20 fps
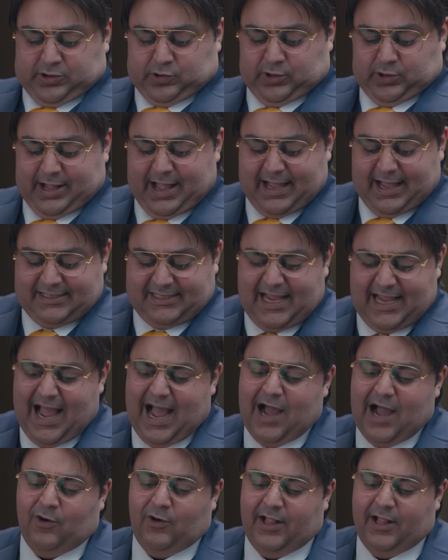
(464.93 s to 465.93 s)
كلها
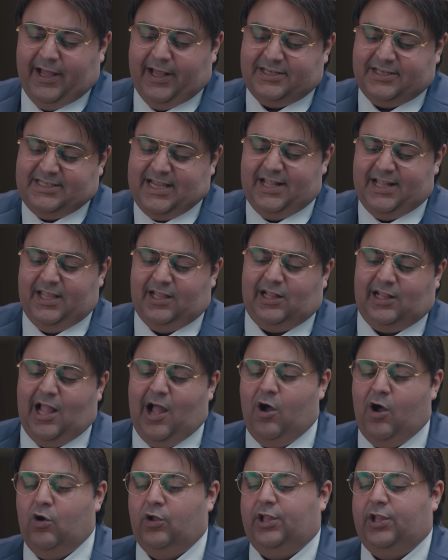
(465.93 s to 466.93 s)
ساعة والعرسان
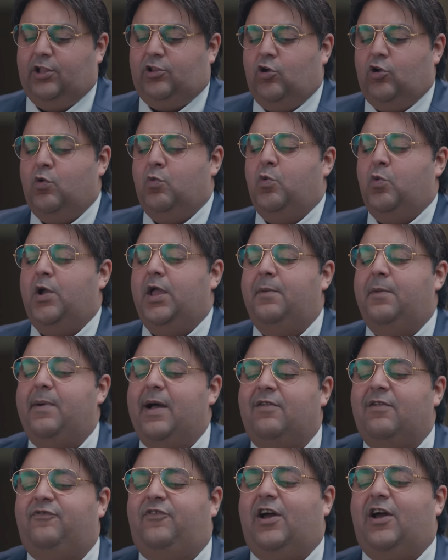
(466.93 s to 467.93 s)
يطلعوا اوضتهم
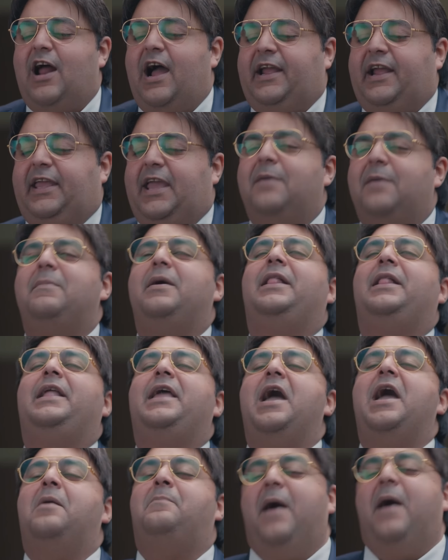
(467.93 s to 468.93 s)
ويبقى الفرح كمل
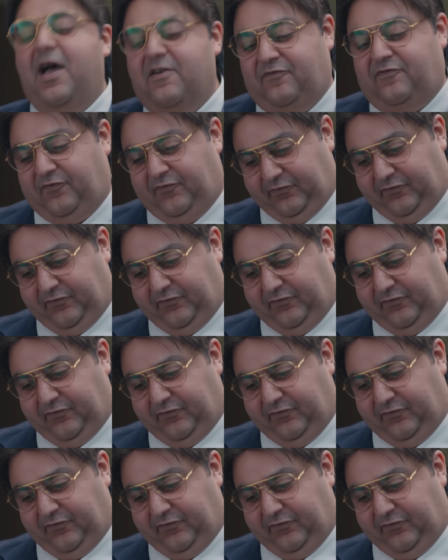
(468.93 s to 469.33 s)
يا بقف